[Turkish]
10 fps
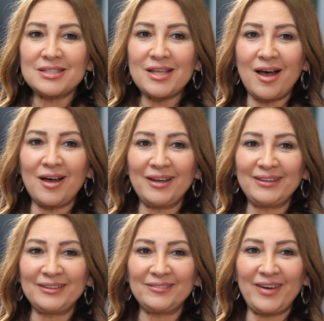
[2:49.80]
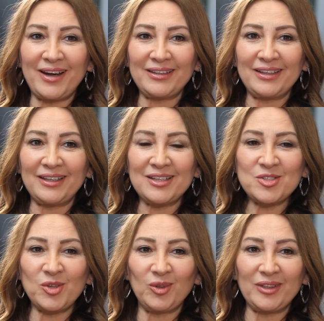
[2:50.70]
sağ elin verdiğini
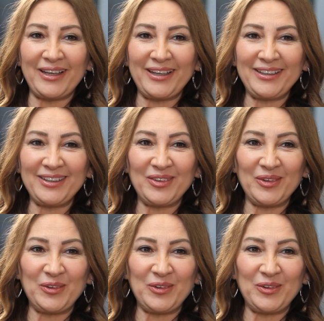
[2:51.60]
sol el Kesinlikle